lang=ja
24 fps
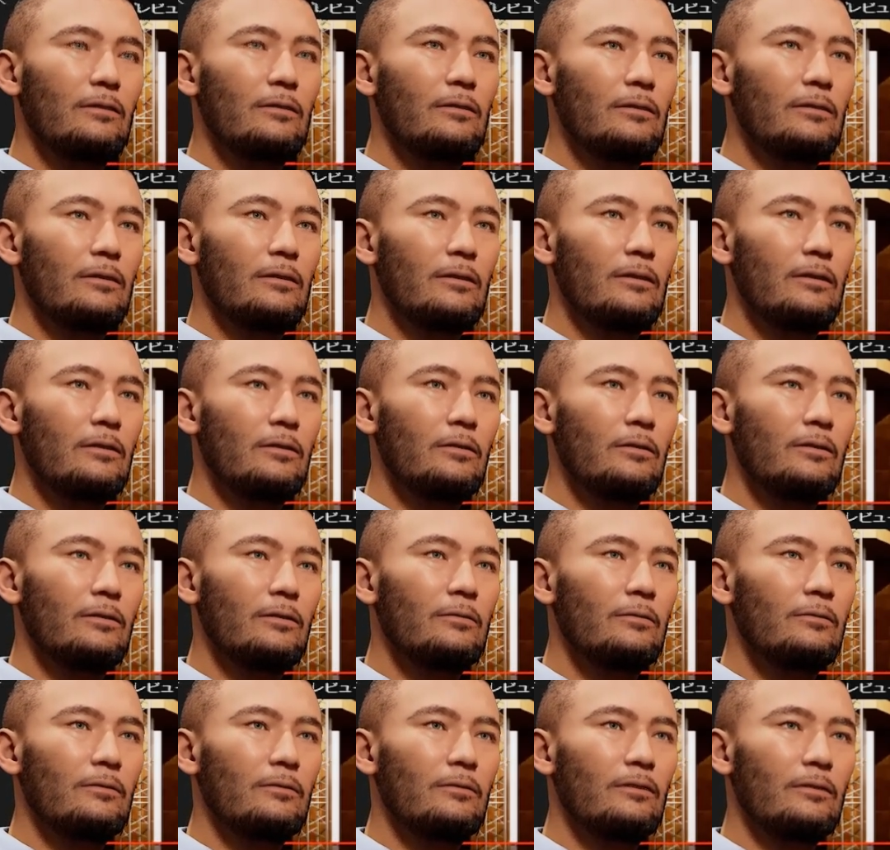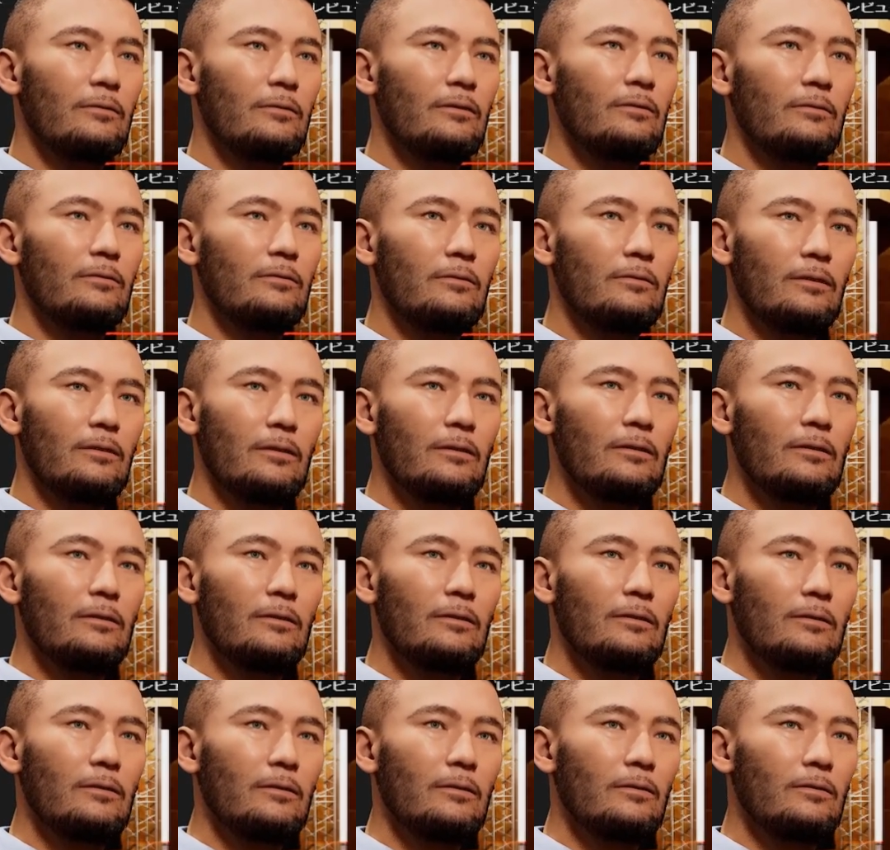えー、ここに映ってますので、
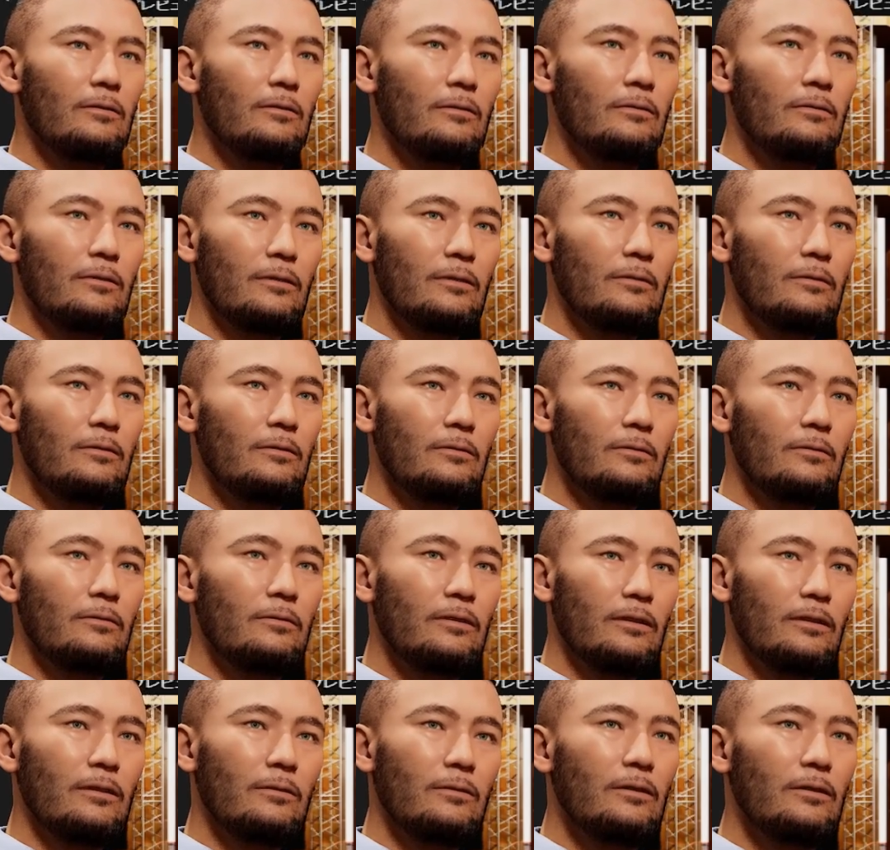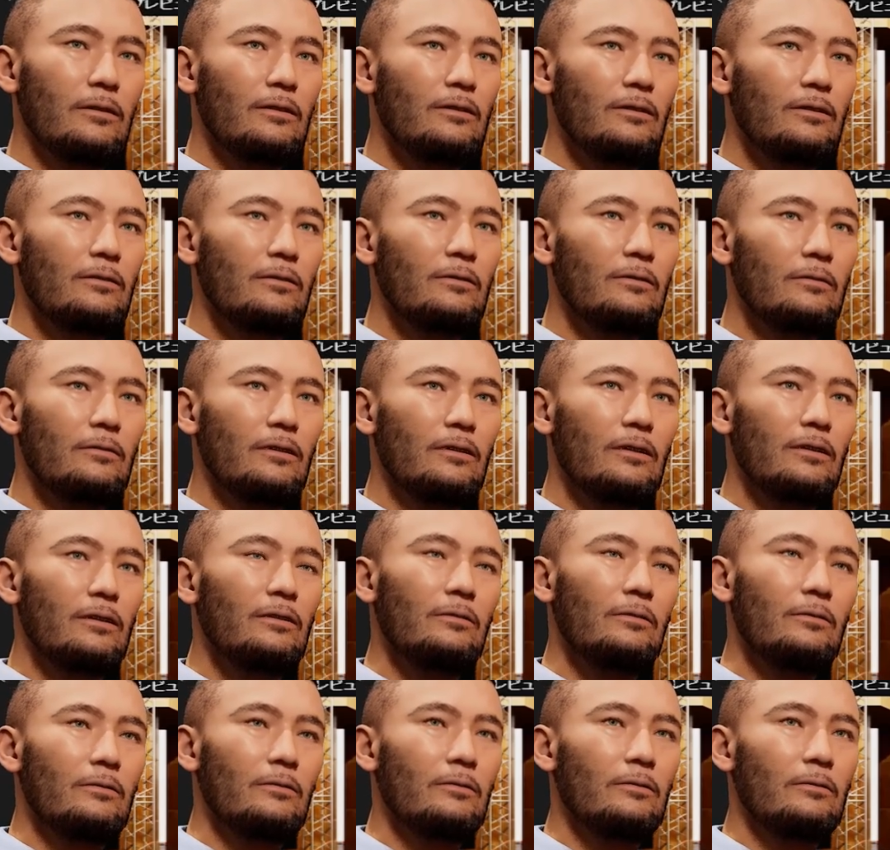えー、この上のライブ配信を開始
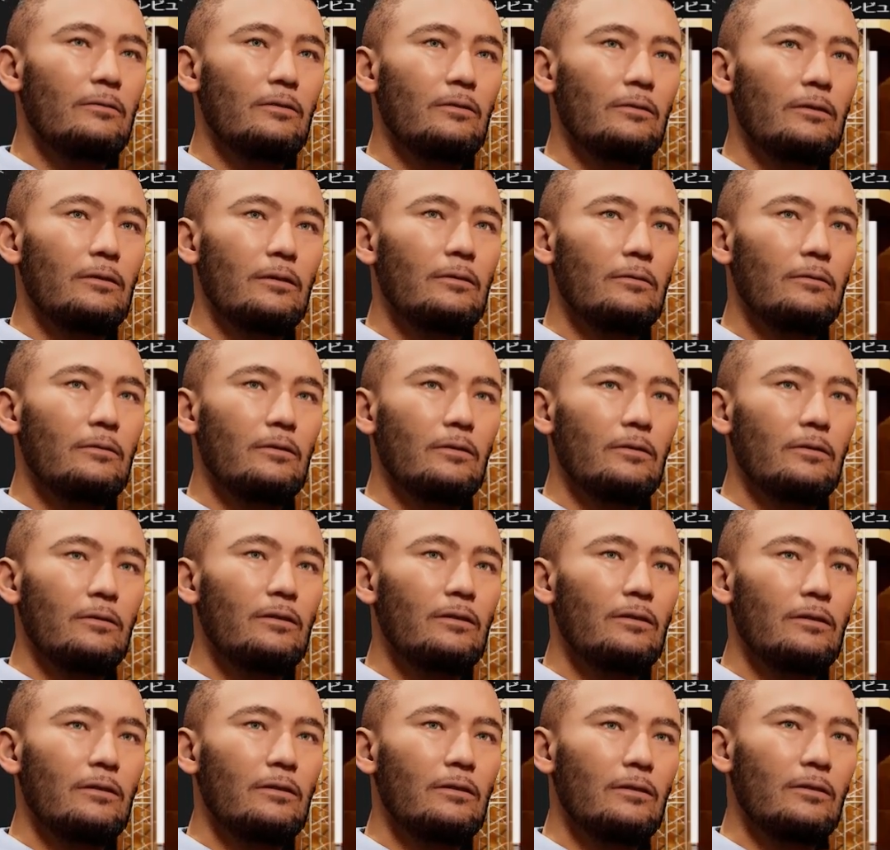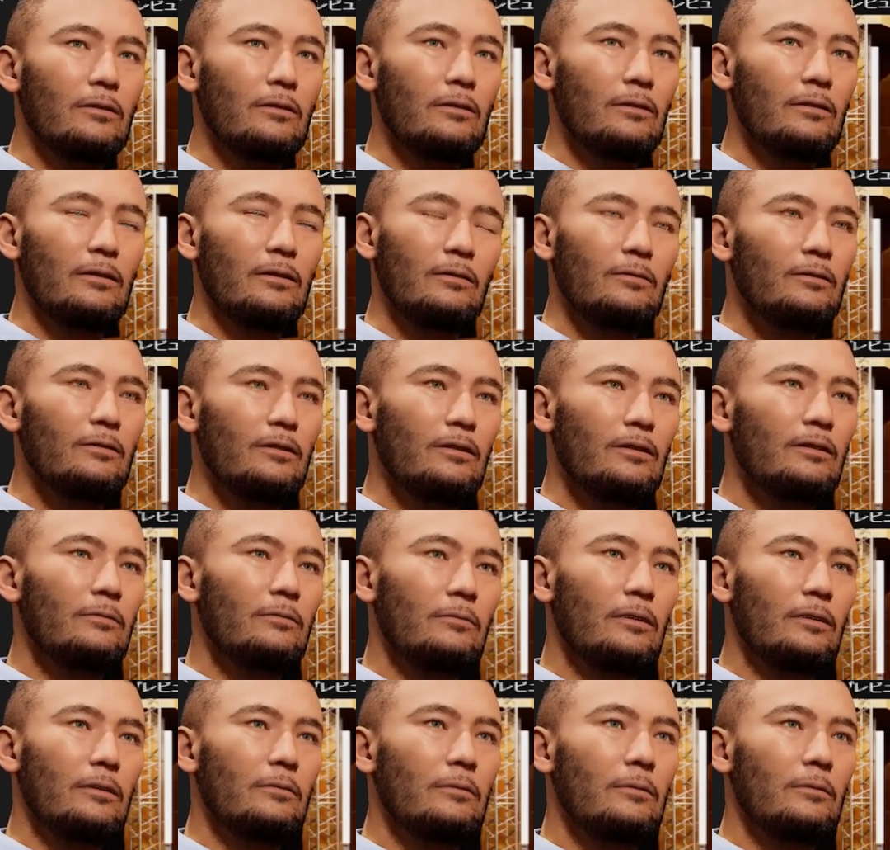というボタンを、えー、押してし
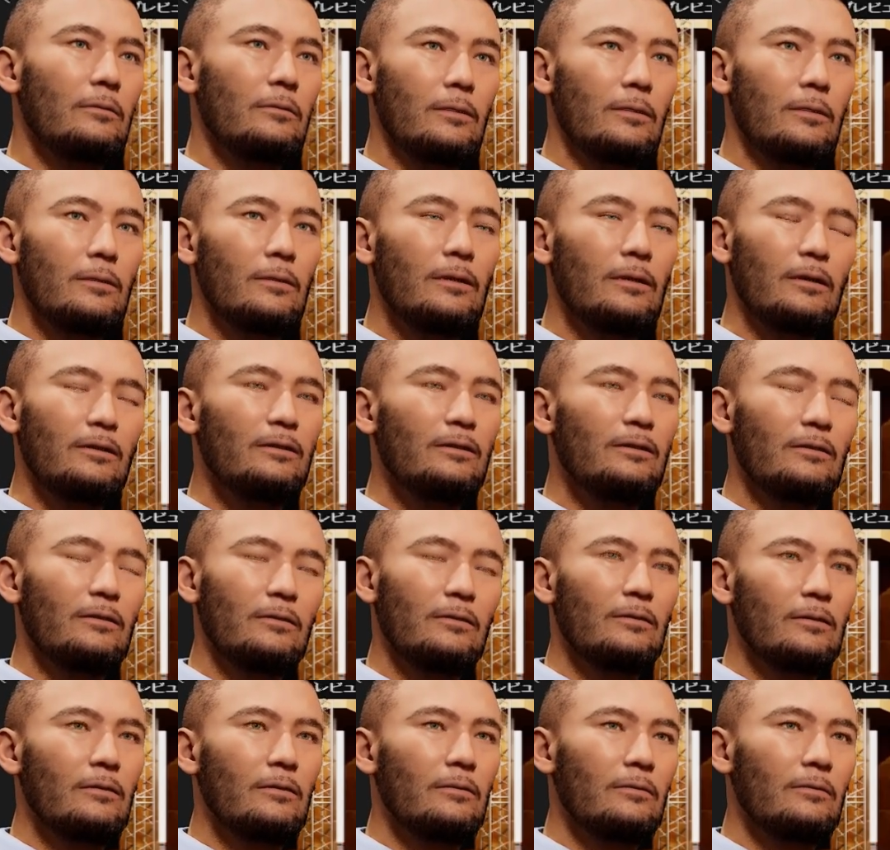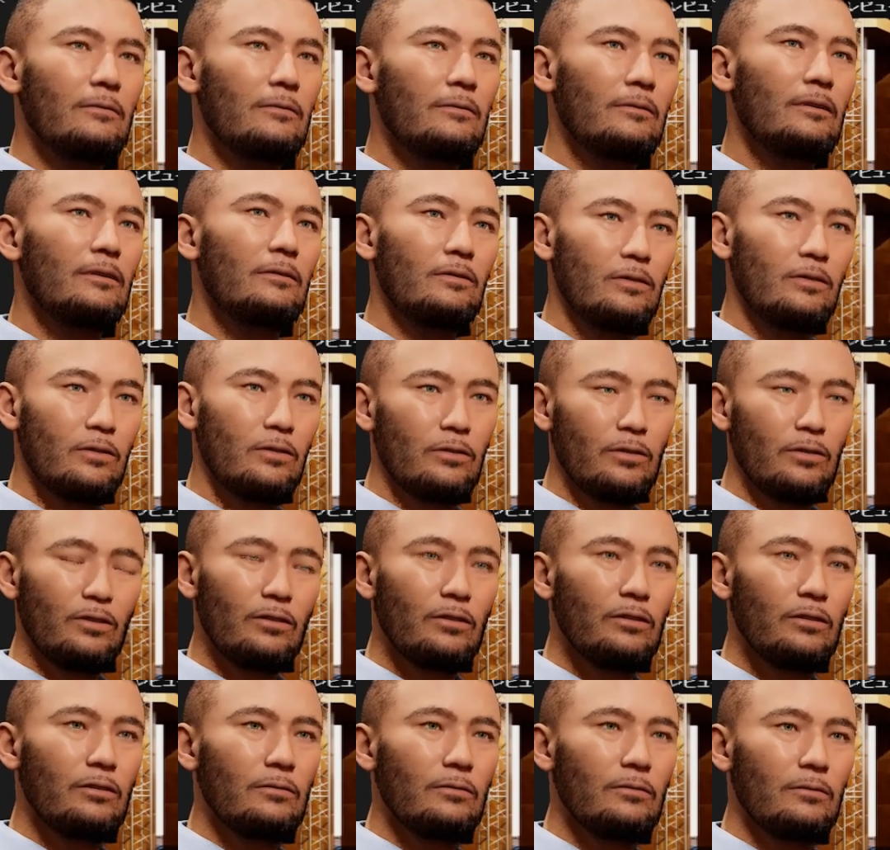まえば、配信がスタート
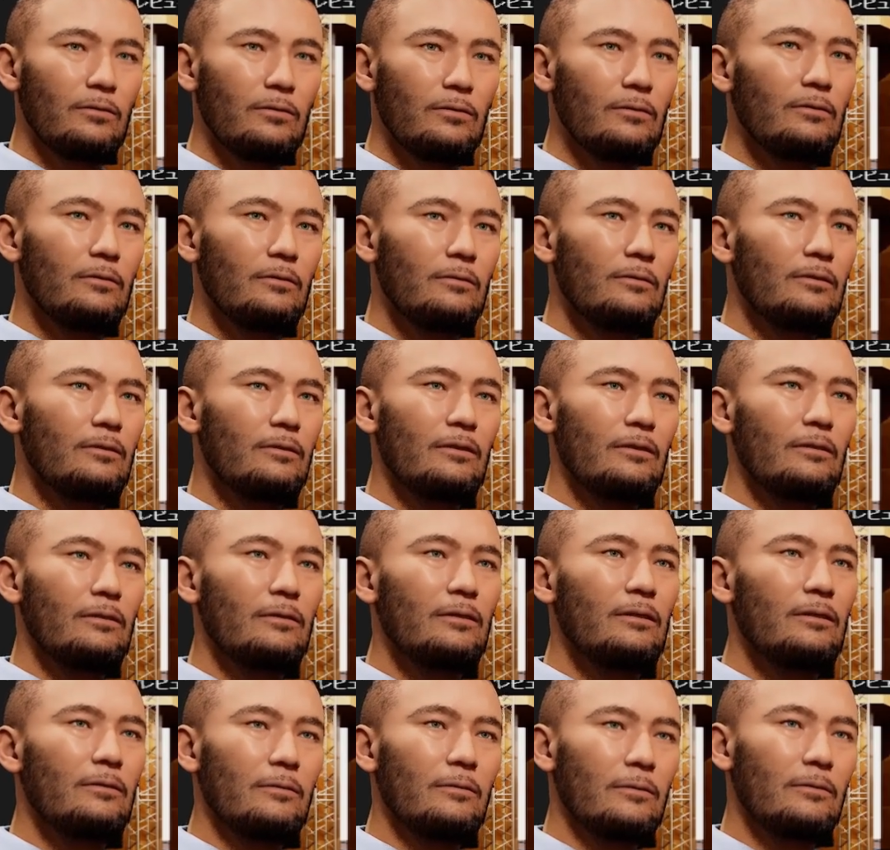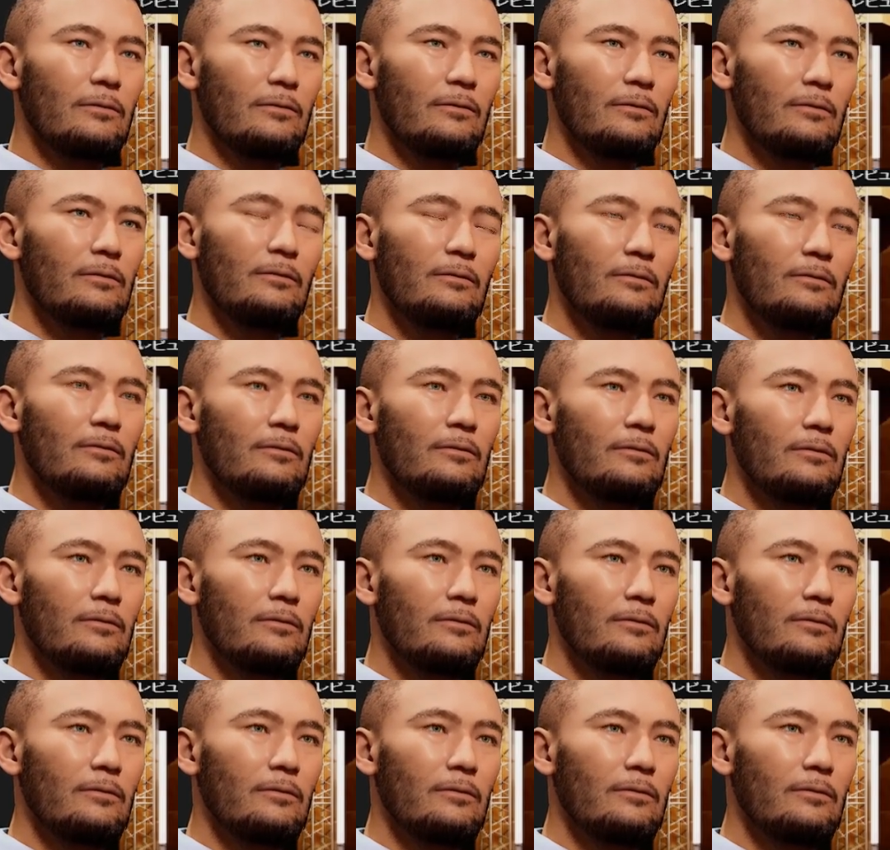ということになります。